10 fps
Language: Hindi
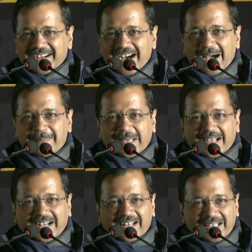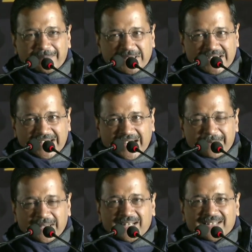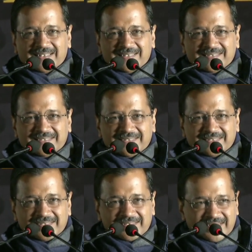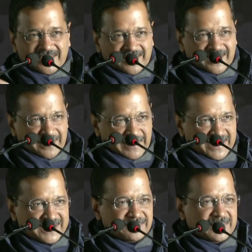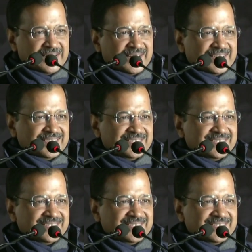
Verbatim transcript: आपके घर के बिजली का बिल हमारी जिम्मेदारी